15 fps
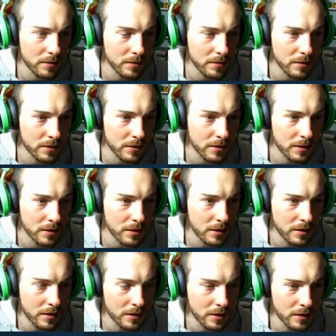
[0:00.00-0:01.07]

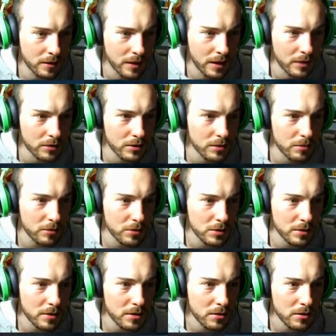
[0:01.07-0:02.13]
Elle est dans sa mauvaise
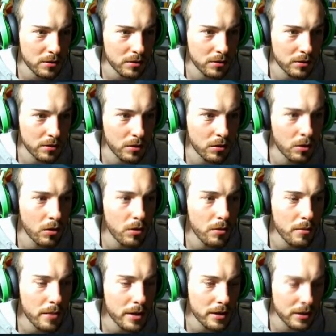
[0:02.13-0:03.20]
période. Le
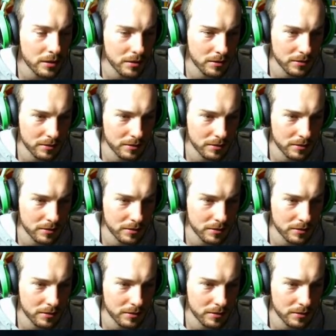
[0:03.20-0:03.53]
mec.